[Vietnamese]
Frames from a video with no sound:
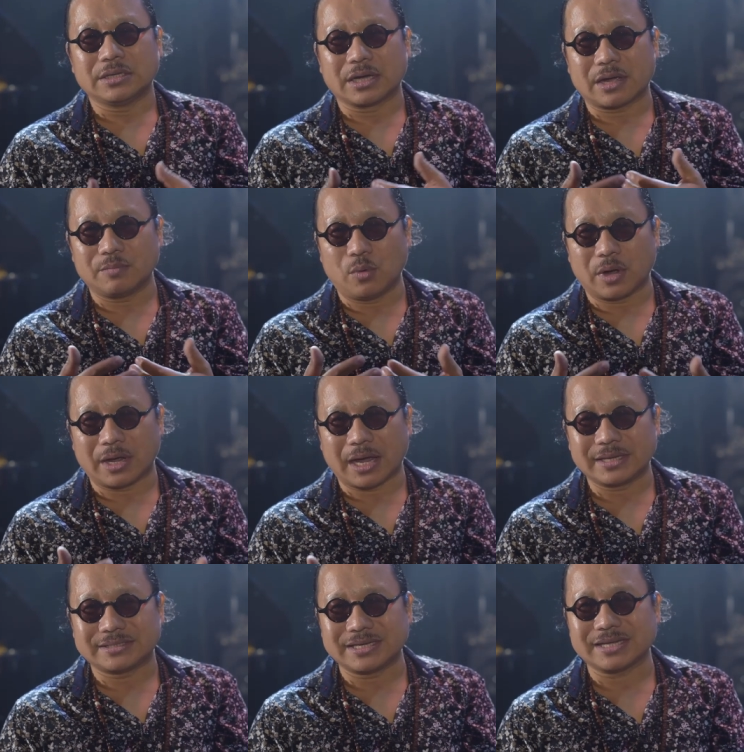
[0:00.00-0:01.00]
những cái buổi
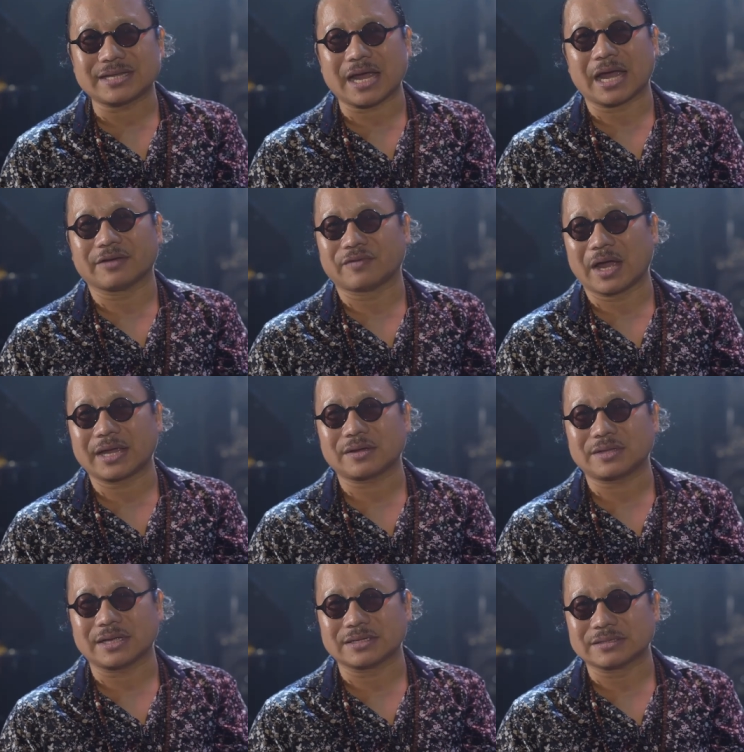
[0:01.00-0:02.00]
anh chia sẻ và
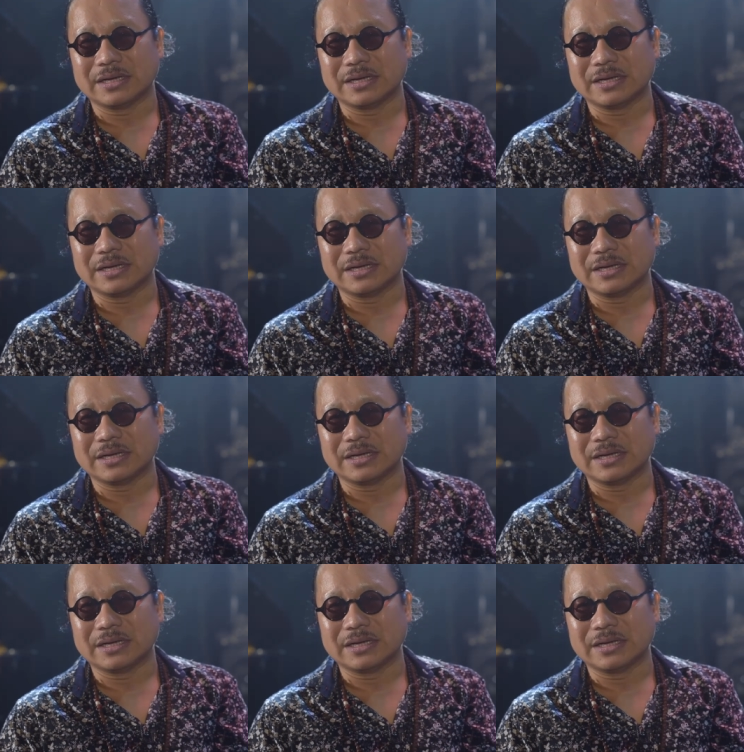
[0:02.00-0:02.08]
anh có thể